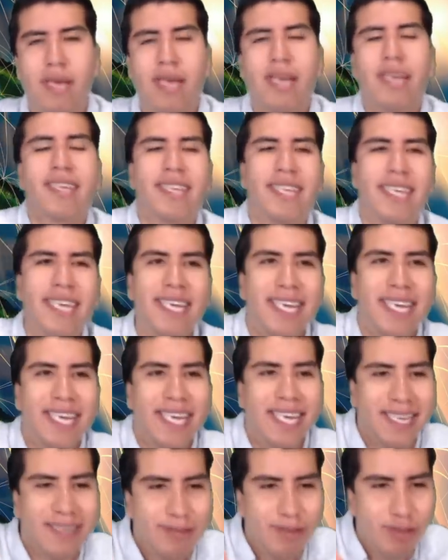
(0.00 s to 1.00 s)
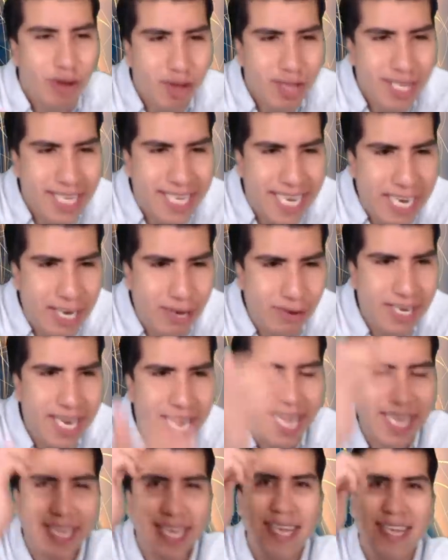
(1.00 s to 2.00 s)
si no dijeron
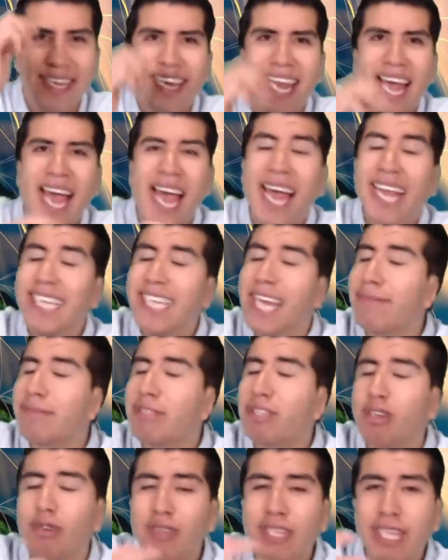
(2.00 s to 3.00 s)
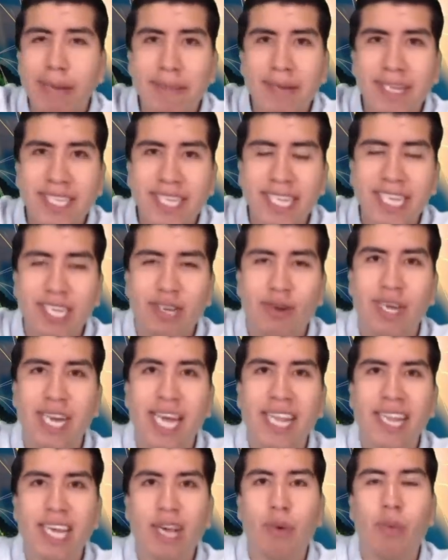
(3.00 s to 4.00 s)
nada, nadie absolutamente dijo
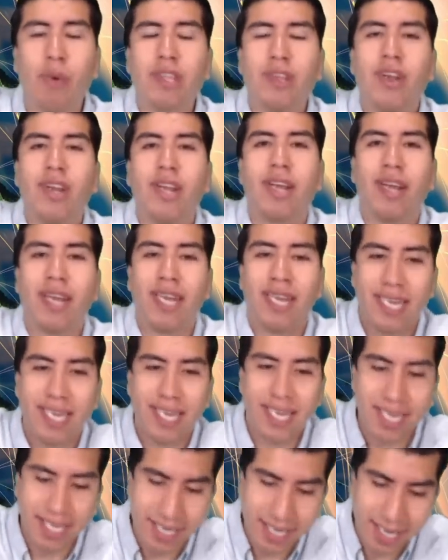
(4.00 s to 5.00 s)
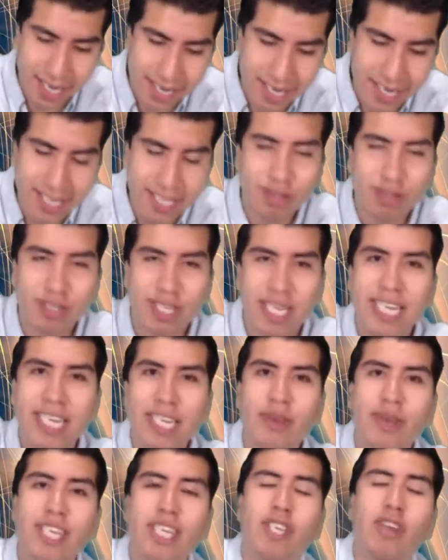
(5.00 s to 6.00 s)
nada cuando eh, Ernesto
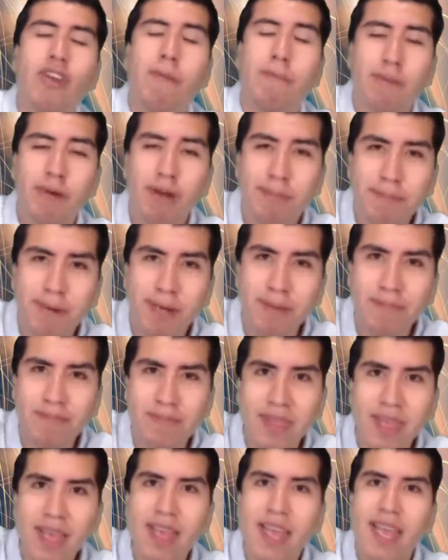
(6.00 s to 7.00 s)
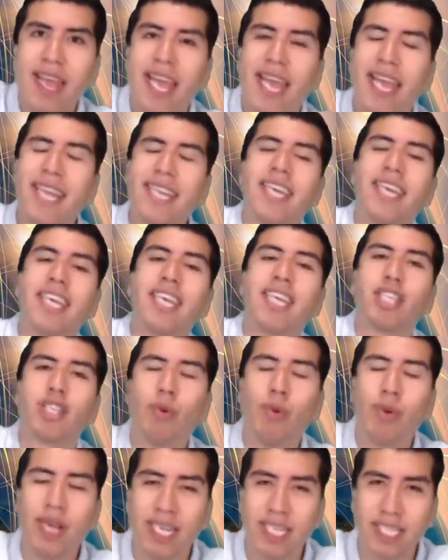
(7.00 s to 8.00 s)
Cerillo hizo lo propio en
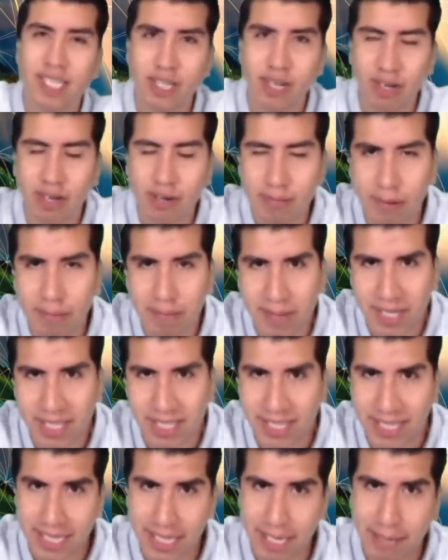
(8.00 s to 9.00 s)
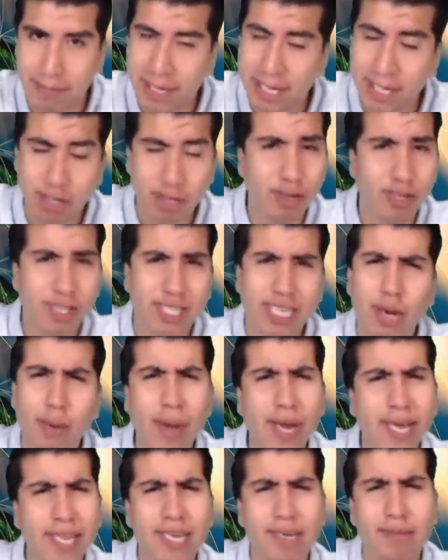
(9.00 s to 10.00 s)
su gestión como presidente, pero eso no se
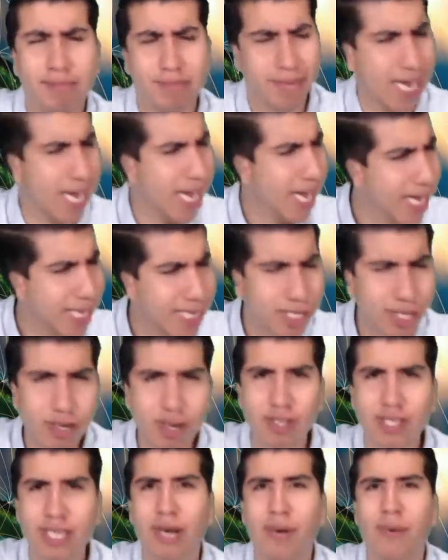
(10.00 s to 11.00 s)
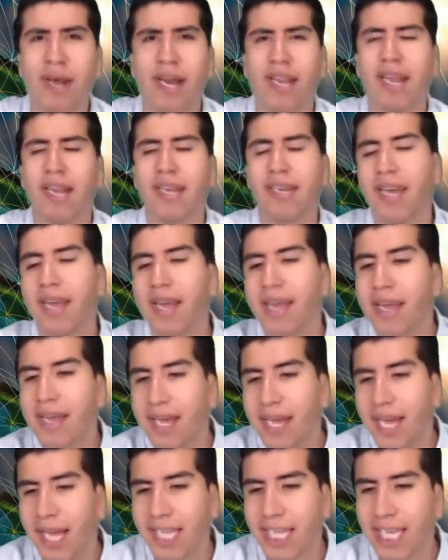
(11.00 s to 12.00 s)
acuerda, de eso no se acuerda.
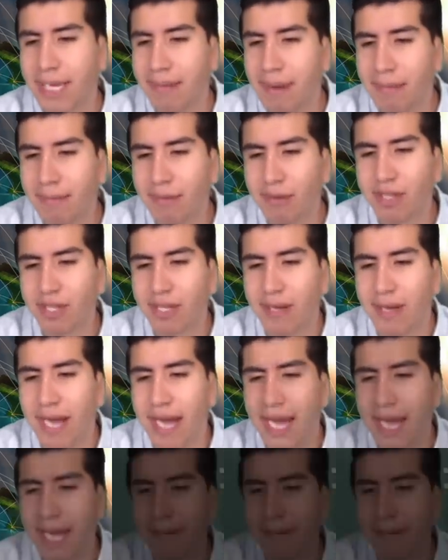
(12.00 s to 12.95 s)
Así que vamos a